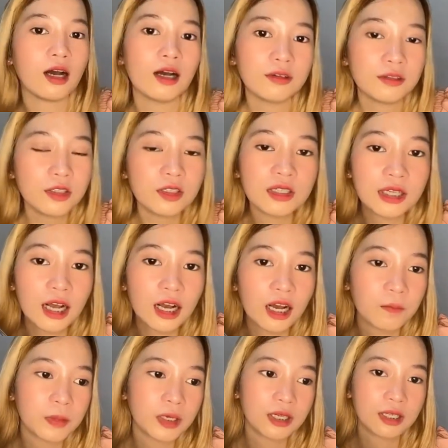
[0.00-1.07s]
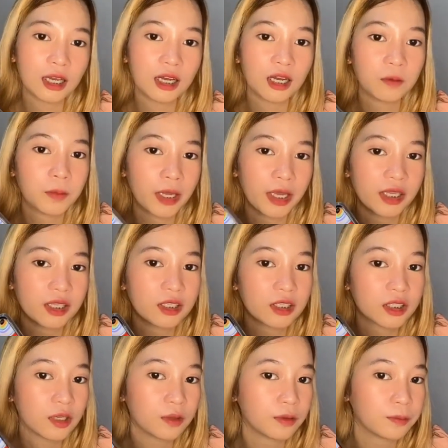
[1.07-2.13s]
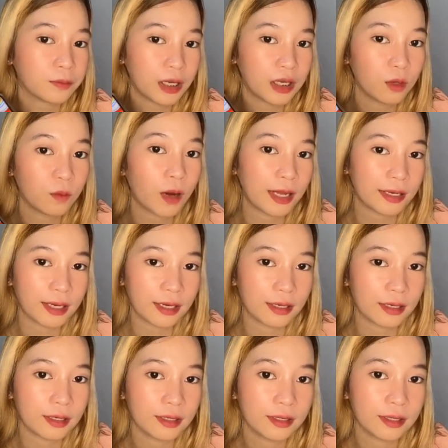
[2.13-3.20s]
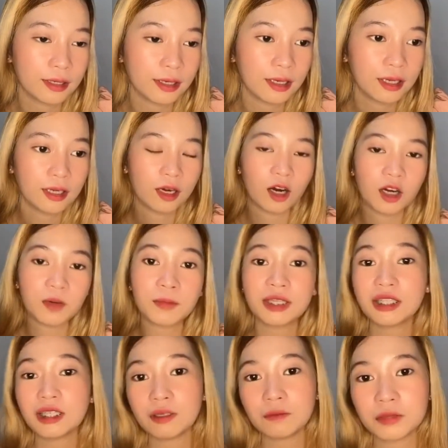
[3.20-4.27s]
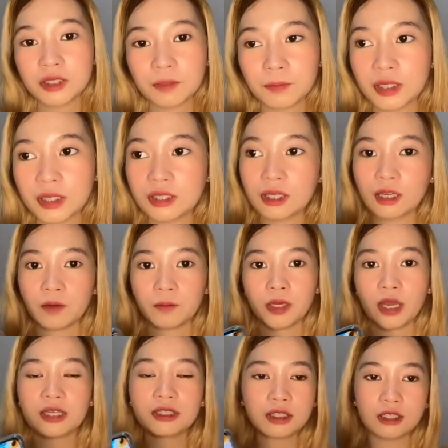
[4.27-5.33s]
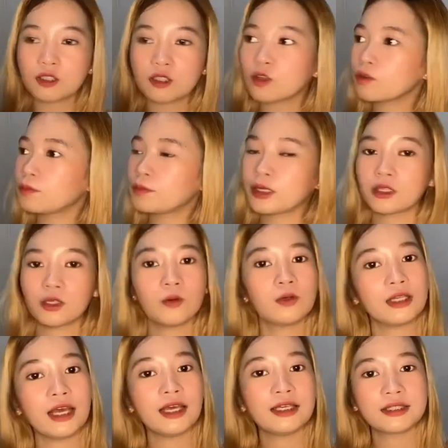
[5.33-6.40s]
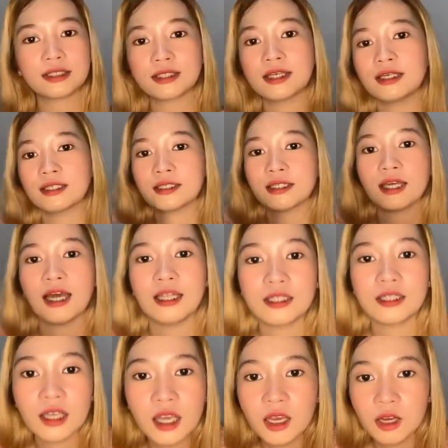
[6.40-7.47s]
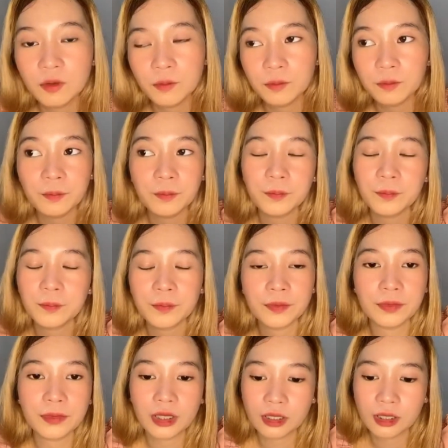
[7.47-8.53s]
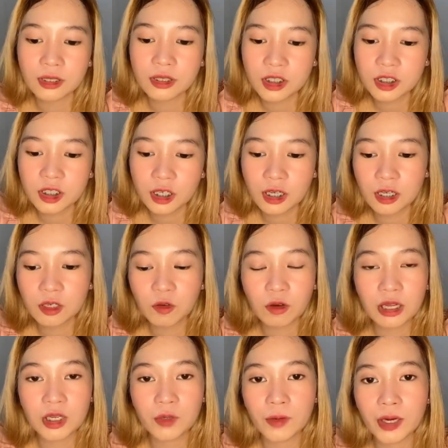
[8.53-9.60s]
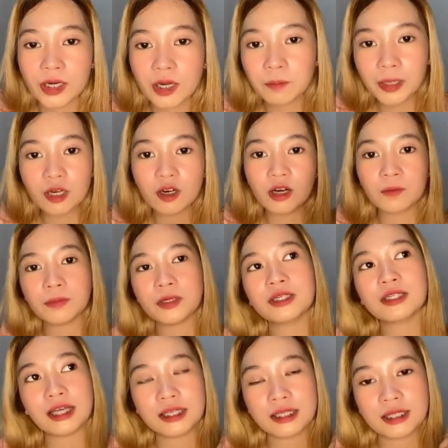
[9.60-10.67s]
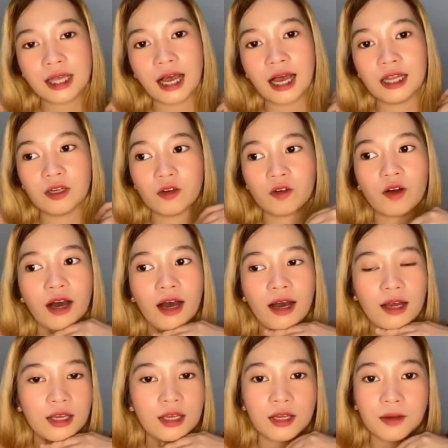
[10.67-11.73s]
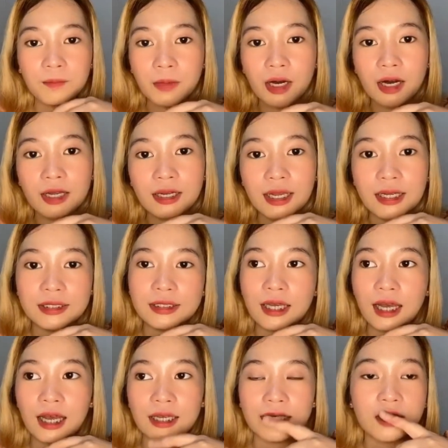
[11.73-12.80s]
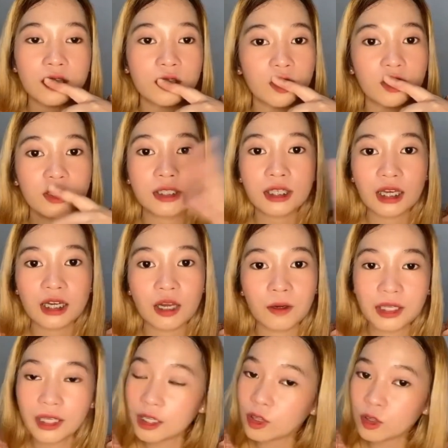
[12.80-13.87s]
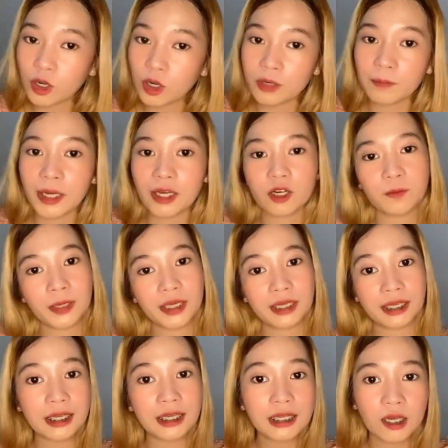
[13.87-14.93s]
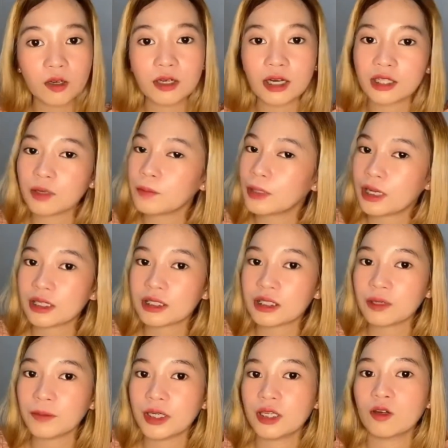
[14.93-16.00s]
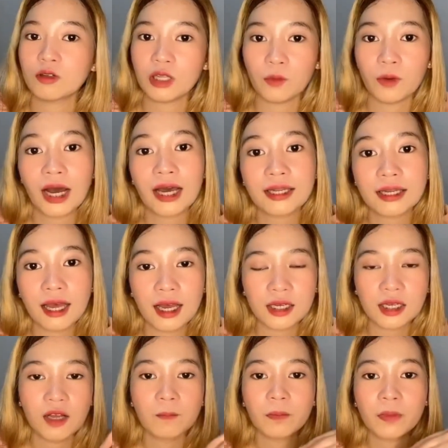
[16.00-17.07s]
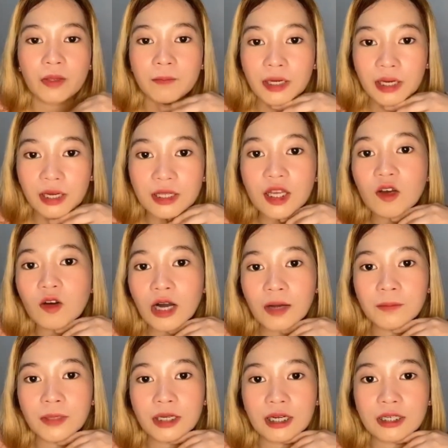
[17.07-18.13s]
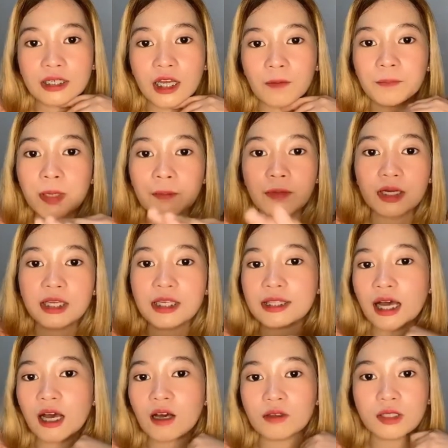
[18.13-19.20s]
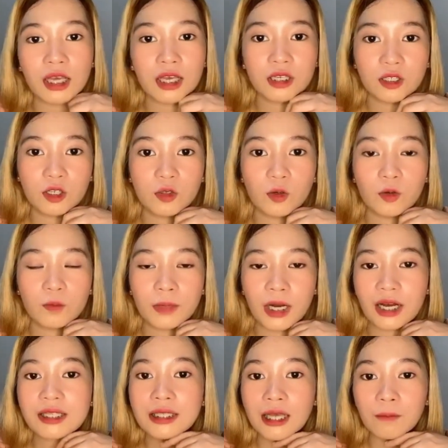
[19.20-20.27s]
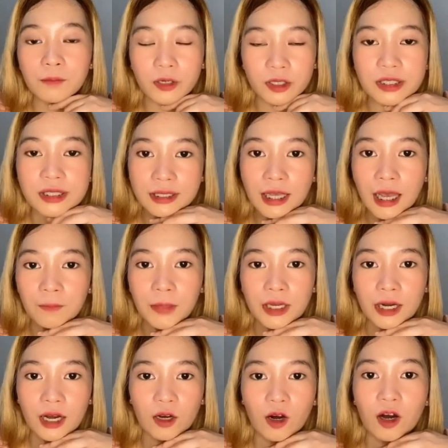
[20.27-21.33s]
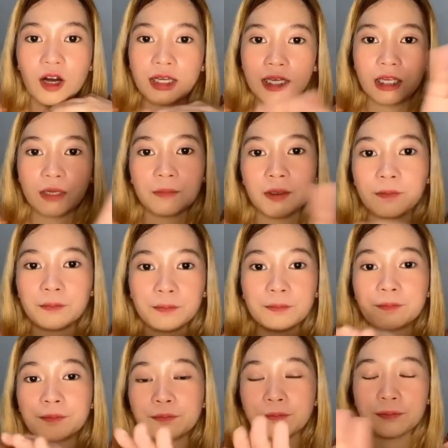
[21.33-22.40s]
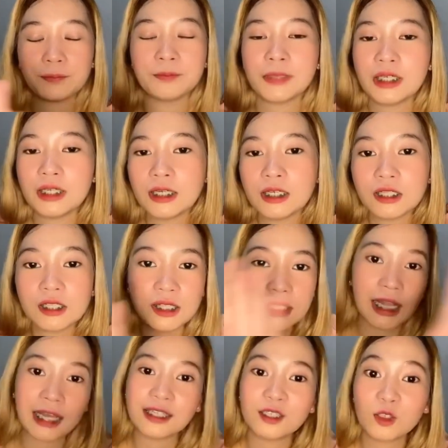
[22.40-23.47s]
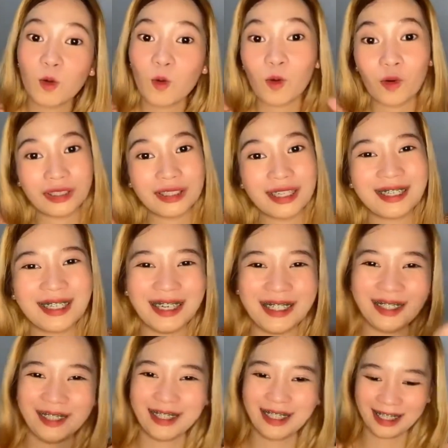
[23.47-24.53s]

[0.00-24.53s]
yun lang kapag sa gabi, hindi siya maliwanag. Or madilim siya pag sa gabi. As in yung pag low lights, ganyan. Hindi siya ganong kaliwanag. Pero kapag nasa, ano ka, mga nasa indoors ka na, indoor pero may ilaw, ganyan, malakas naman yung liwanag. Maganda yung camera niya. Papakita ko sa inyo yung mga samples camera ko. Ipap i show ko dyan, ganyan.